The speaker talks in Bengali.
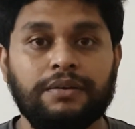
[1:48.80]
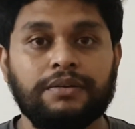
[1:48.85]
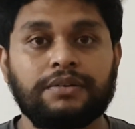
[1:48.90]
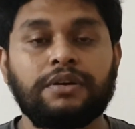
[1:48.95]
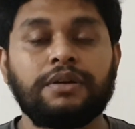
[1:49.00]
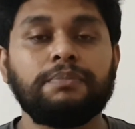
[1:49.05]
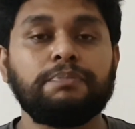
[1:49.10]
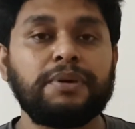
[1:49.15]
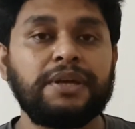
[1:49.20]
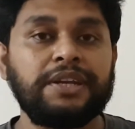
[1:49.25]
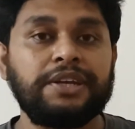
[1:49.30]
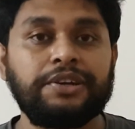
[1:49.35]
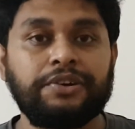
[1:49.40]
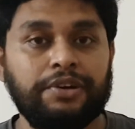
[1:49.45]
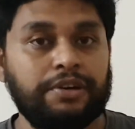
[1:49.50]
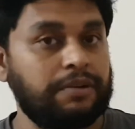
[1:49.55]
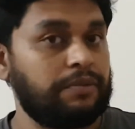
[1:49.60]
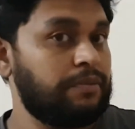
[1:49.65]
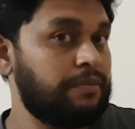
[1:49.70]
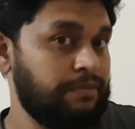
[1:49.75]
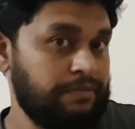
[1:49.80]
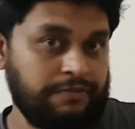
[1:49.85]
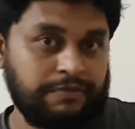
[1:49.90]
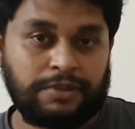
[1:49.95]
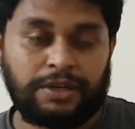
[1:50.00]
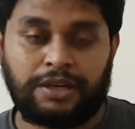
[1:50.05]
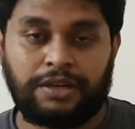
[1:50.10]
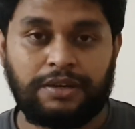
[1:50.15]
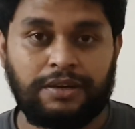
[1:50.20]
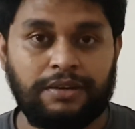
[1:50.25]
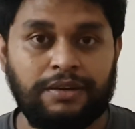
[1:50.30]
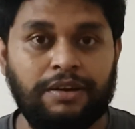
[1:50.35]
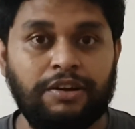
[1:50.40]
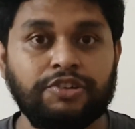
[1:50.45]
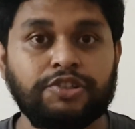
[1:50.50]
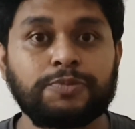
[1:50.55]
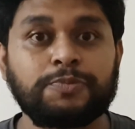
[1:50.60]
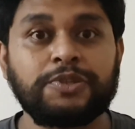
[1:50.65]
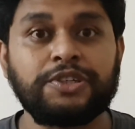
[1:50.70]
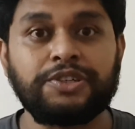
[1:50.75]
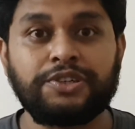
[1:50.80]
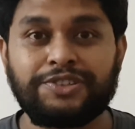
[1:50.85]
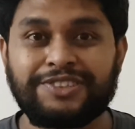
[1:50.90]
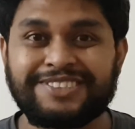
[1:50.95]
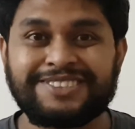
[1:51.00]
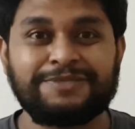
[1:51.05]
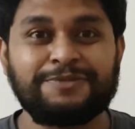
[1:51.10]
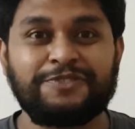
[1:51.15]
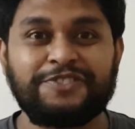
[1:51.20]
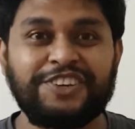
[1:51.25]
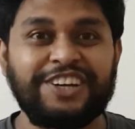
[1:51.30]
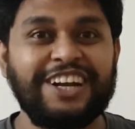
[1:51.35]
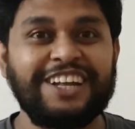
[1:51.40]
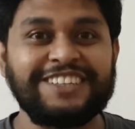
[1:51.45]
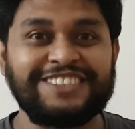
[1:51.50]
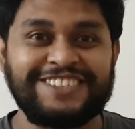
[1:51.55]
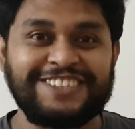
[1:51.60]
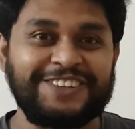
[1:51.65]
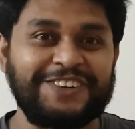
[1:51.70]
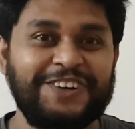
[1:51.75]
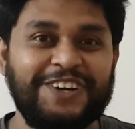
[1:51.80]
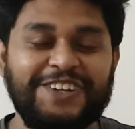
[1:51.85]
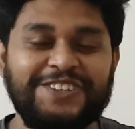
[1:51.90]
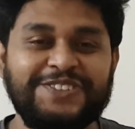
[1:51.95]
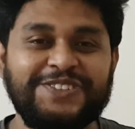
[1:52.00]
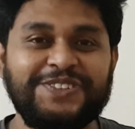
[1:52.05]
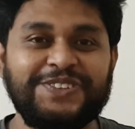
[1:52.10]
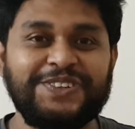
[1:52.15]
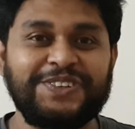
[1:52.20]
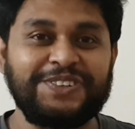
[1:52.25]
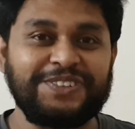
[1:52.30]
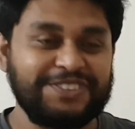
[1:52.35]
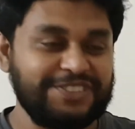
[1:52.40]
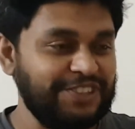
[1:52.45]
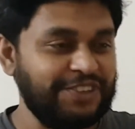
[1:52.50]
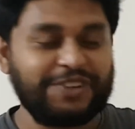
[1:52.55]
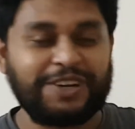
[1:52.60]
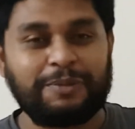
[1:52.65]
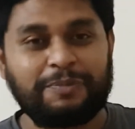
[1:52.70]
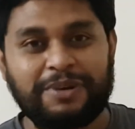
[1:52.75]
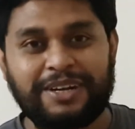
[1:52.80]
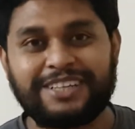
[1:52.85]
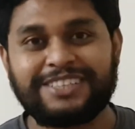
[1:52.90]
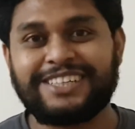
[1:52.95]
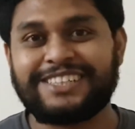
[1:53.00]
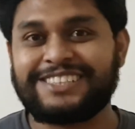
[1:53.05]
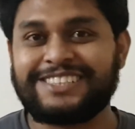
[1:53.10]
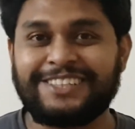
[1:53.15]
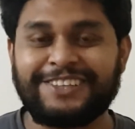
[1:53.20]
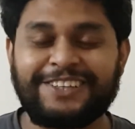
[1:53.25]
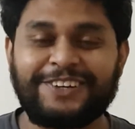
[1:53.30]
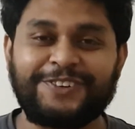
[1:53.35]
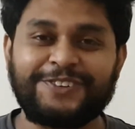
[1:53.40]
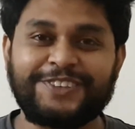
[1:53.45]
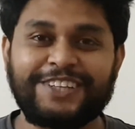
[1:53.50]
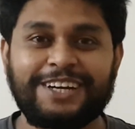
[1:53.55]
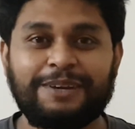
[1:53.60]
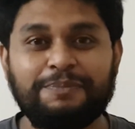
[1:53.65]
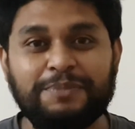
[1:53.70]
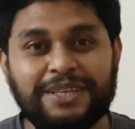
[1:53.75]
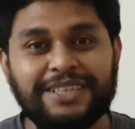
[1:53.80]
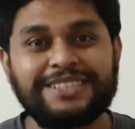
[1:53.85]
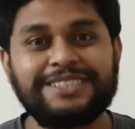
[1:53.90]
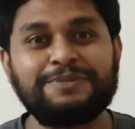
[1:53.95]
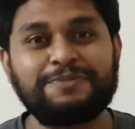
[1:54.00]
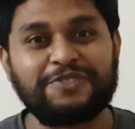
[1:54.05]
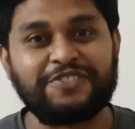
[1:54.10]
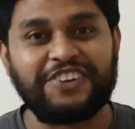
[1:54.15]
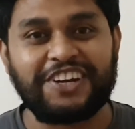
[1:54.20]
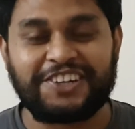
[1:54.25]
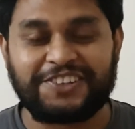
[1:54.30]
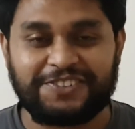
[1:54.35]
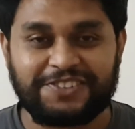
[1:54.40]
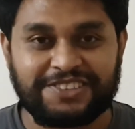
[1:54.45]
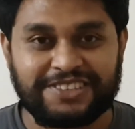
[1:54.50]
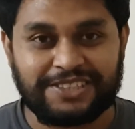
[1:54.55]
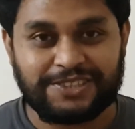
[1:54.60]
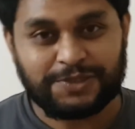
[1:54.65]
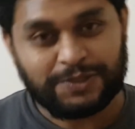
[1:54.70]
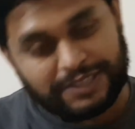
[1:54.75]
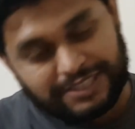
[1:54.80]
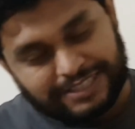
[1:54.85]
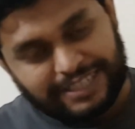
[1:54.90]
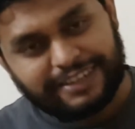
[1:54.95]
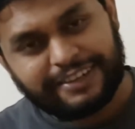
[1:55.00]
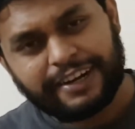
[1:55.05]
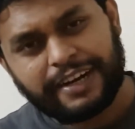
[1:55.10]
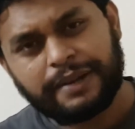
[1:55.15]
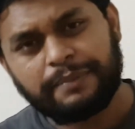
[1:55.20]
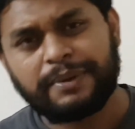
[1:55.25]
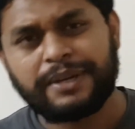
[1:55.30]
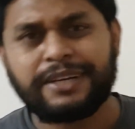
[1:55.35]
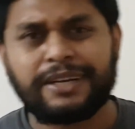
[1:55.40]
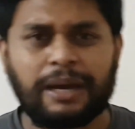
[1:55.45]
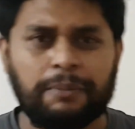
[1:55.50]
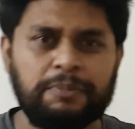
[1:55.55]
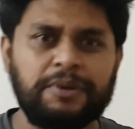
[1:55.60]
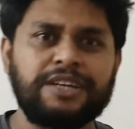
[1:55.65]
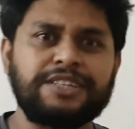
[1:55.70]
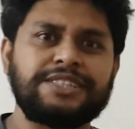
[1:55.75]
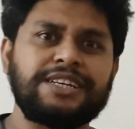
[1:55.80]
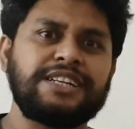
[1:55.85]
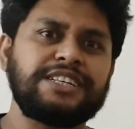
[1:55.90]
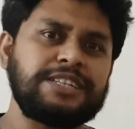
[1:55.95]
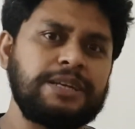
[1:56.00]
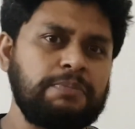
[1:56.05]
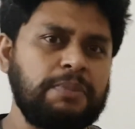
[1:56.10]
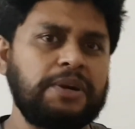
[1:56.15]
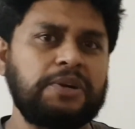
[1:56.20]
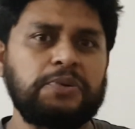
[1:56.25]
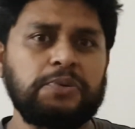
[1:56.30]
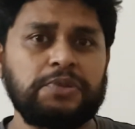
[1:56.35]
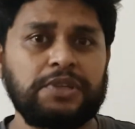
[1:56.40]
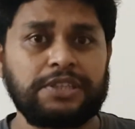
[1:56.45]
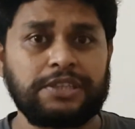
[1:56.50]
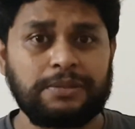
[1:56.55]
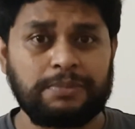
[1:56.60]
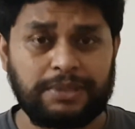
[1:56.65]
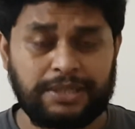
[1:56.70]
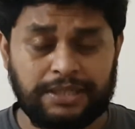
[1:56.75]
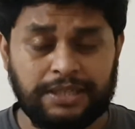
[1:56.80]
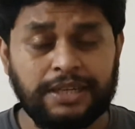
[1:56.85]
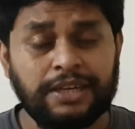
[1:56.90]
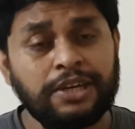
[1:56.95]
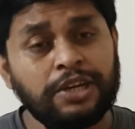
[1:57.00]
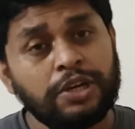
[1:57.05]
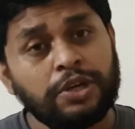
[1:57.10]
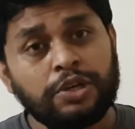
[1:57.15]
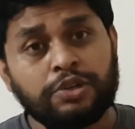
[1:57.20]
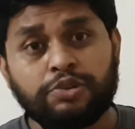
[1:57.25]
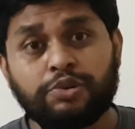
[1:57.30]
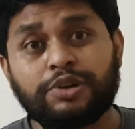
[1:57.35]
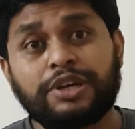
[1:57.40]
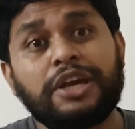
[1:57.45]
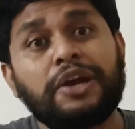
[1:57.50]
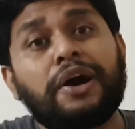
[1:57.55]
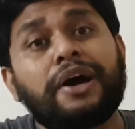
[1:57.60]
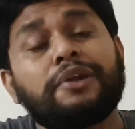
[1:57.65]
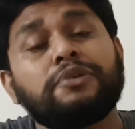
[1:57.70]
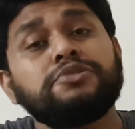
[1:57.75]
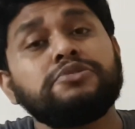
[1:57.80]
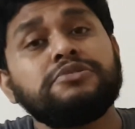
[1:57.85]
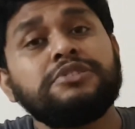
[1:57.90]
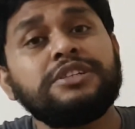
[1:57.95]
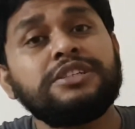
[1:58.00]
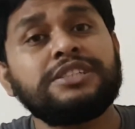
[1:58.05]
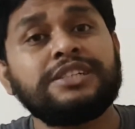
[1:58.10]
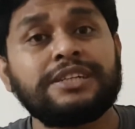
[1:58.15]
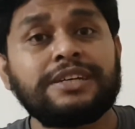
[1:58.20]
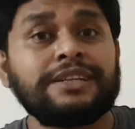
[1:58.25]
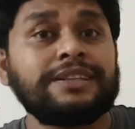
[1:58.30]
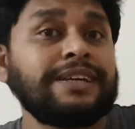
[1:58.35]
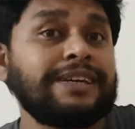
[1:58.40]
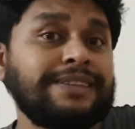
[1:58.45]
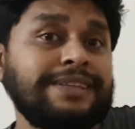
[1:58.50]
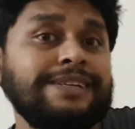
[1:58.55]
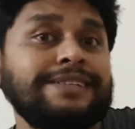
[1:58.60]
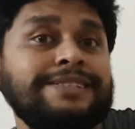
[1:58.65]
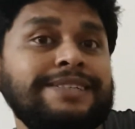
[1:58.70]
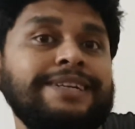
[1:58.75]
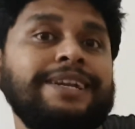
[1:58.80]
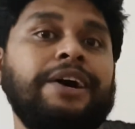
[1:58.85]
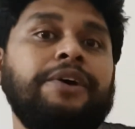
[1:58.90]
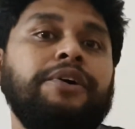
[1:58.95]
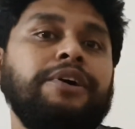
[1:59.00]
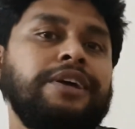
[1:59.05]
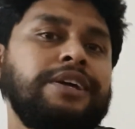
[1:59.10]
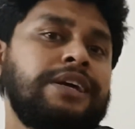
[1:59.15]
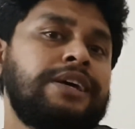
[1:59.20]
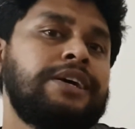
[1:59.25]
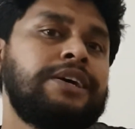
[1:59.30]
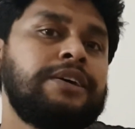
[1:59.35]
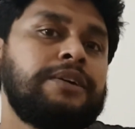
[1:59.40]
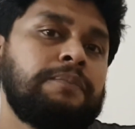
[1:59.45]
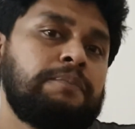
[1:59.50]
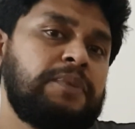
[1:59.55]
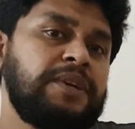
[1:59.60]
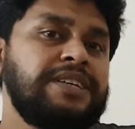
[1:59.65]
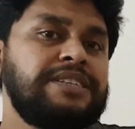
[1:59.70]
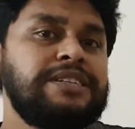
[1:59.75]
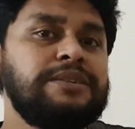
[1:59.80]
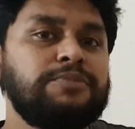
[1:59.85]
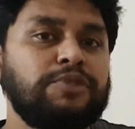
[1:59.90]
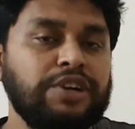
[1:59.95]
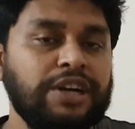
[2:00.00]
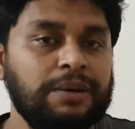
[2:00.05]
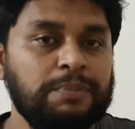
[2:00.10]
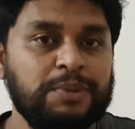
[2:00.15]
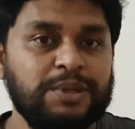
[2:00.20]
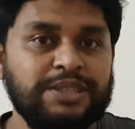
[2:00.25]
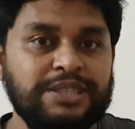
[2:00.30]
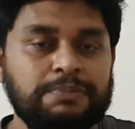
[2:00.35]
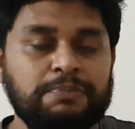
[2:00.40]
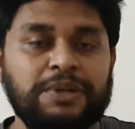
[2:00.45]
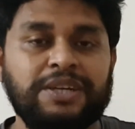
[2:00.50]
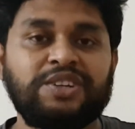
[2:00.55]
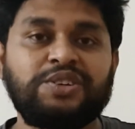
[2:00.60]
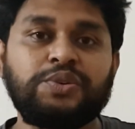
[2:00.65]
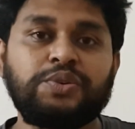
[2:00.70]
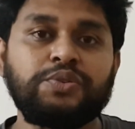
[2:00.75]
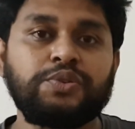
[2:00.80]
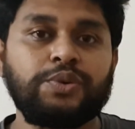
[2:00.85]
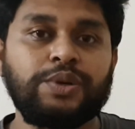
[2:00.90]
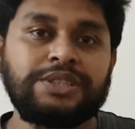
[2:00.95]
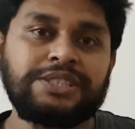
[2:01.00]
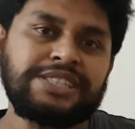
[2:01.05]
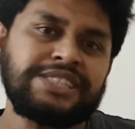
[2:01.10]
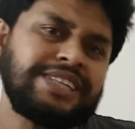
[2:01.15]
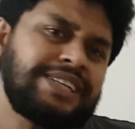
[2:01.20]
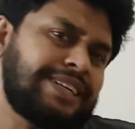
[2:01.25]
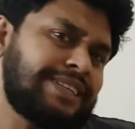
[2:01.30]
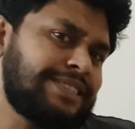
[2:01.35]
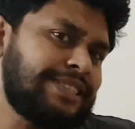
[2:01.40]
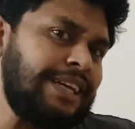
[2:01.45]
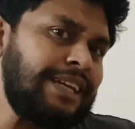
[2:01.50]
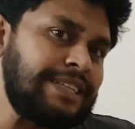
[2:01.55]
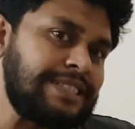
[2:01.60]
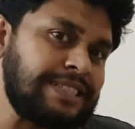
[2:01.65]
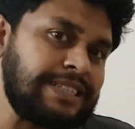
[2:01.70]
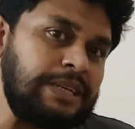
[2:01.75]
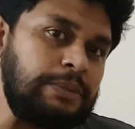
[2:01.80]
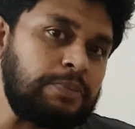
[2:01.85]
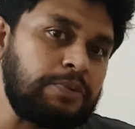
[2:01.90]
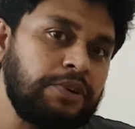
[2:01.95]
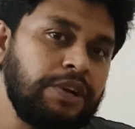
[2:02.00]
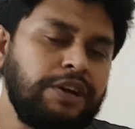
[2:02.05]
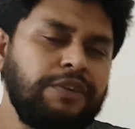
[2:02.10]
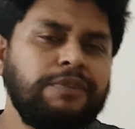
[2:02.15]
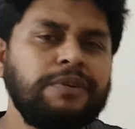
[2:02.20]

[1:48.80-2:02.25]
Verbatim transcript: কোম্পানি অর অন্টারপ্রিনার্স ফ্রিল্যান্সিং করার জন্য যখন আপনারা যাচ্ছেন তখন তারা পিএইচডি প্রোভাইড করছে সো স্টিল রেলেভেন্ট আপনারা চাইলে সেই পার্টটুকু দেখতে পারেন তো কেউ আরও যদি সেটা দেখতে ইচ্ছে না হয় পিএইচডি মোকাপের যে পার্টটুকু রয়েছে সেটাকে চাইলে স্কিপ করে